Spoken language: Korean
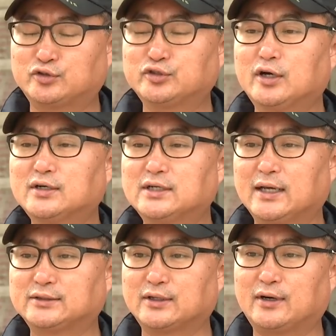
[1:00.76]
수정을
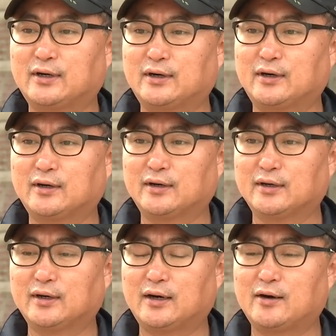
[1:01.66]
해서
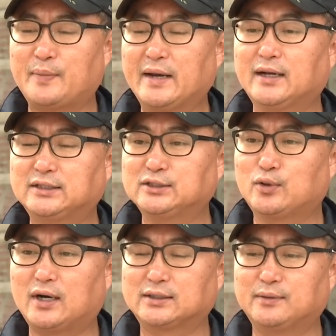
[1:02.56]
페널티
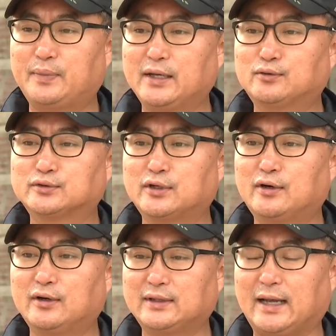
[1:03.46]
조항을
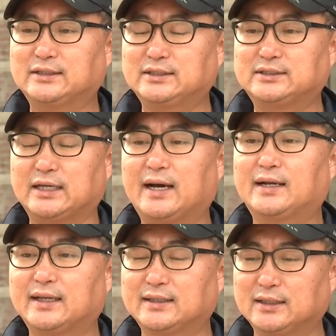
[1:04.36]
빼고서 다시
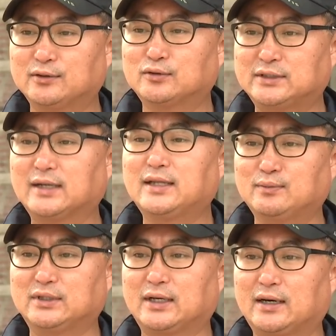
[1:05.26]
제안해 놓은
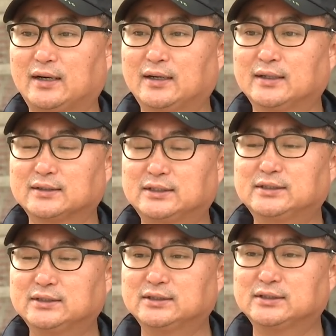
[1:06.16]
상태입니다.
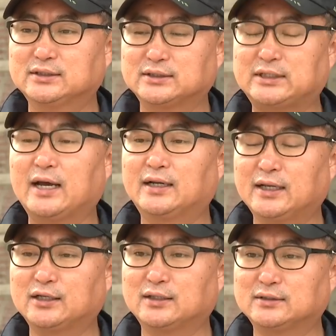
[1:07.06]
그
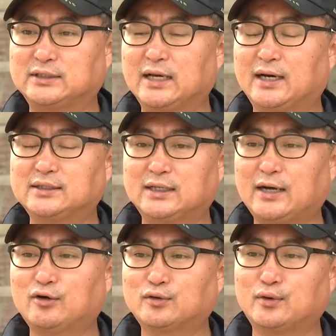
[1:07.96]
제안에 제안을
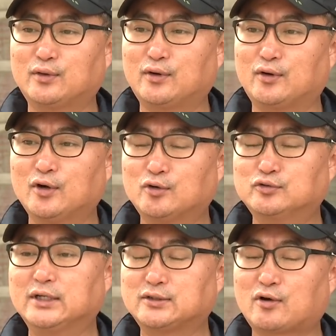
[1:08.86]
한 것도
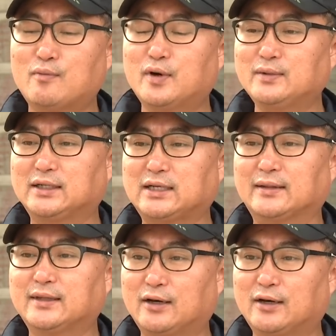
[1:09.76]
위에서 컨펌이 아직 안